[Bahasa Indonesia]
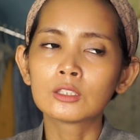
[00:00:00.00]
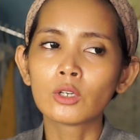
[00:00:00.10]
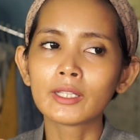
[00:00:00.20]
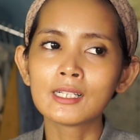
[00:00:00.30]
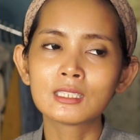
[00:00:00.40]

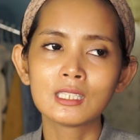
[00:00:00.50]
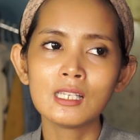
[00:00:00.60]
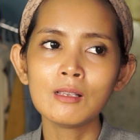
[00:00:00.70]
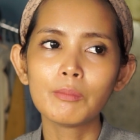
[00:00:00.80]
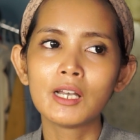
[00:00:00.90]

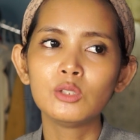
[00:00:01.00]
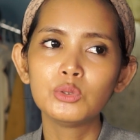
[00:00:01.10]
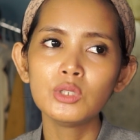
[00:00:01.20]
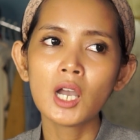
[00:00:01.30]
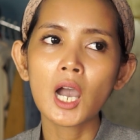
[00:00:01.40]
koleksi
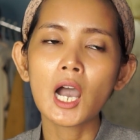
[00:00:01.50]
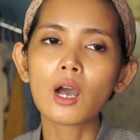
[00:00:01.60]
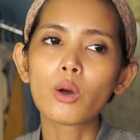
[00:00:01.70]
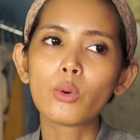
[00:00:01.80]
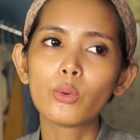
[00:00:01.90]
baju yang
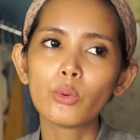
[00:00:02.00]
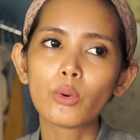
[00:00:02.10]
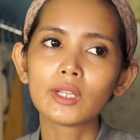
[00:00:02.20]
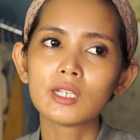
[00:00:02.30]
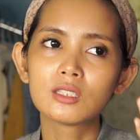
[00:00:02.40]
aku
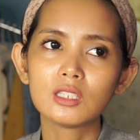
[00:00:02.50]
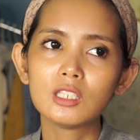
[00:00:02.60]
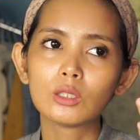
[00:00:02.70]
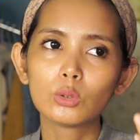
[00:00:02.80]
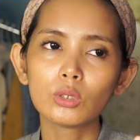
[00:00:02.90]

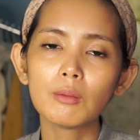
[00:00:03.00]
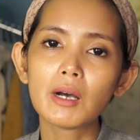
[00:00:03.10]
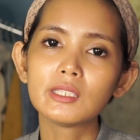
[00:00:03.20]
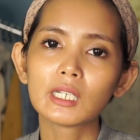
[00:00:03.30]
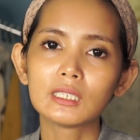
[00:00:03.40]
koleksi itu
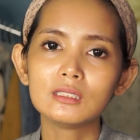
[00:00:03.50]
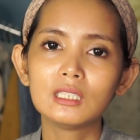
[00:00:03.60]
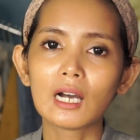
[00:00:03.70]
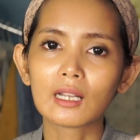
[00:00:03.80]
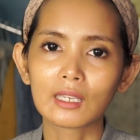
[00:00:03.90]
kebanyakan
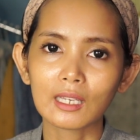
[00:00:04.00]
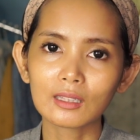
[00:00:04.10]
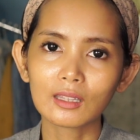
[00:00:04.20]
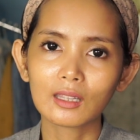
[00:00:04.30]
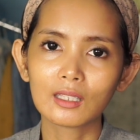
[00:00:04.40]

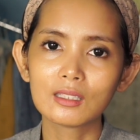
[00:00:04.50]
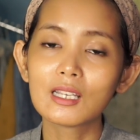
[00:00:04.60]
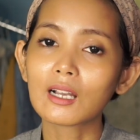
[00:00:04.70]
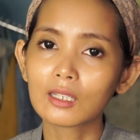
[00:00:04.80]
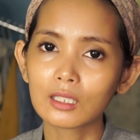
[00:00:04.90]
jaket,
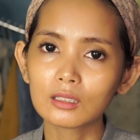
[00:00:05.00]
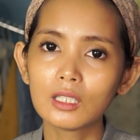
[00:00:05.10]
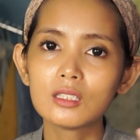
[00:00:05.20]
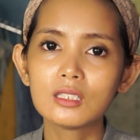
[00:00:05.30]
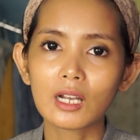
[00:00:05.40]
jaket
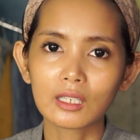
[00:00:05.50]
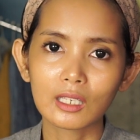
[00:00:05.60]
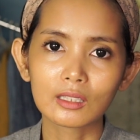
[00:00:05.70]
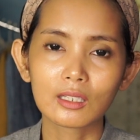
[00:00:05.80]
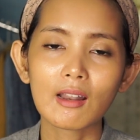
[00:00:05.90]
dan
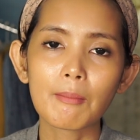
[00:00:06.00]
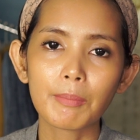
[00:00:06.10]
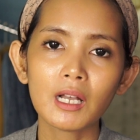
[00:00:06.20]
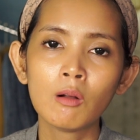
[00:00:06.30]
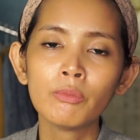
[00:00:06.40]
jaket.
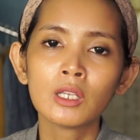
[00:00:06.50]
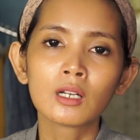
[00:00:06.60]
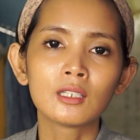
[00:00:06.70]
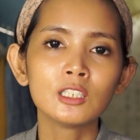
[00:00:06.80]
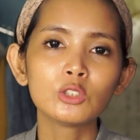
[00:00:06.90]
Kenapa?
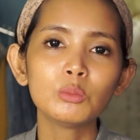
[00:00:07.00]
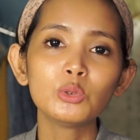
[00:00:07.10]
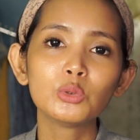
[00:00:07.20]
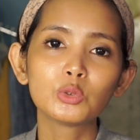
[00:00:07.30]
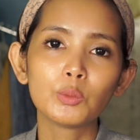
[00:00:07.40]
karena itu
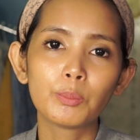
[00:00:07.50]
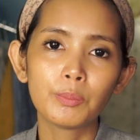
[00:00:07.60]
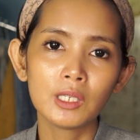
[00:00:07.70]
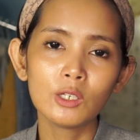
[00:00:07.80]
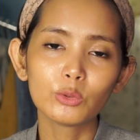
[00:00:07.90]

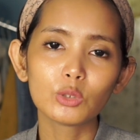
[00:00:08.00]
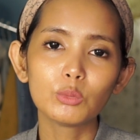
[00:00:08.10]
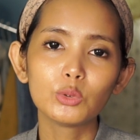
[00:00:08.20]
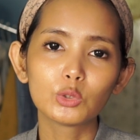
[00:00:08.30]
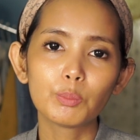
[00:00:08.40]
menutupi untuk
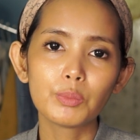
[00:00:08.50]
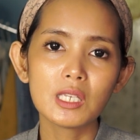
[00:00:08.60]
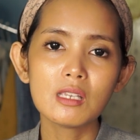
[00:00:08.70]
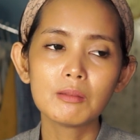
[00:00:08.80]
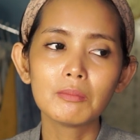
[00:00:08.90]

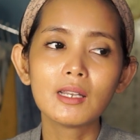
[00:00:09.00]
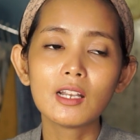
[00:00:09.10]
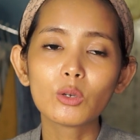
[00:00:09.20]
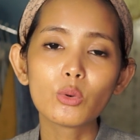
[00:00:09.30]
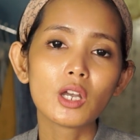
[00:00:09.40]
menutupi
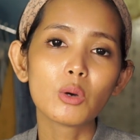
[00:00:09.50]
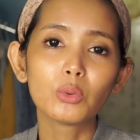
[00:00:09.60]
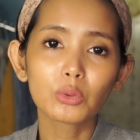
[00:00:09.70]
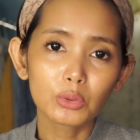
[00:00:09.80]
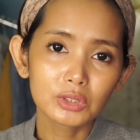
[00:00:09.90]
badanku yang
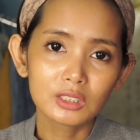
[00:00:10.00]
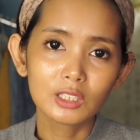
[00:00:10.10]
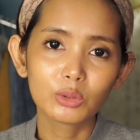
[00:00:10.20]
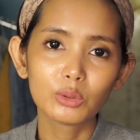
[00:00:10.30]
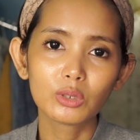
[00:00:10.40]
kurus
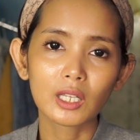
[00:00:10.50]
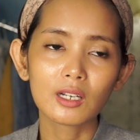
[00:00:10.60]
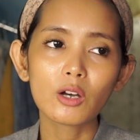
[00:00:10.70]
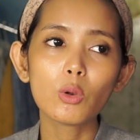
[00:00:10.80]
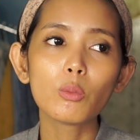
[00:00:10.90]
gitu
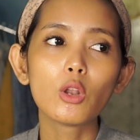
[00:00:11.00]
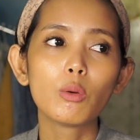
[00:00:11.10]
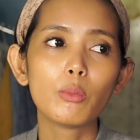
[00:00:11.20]
karena kalau kalau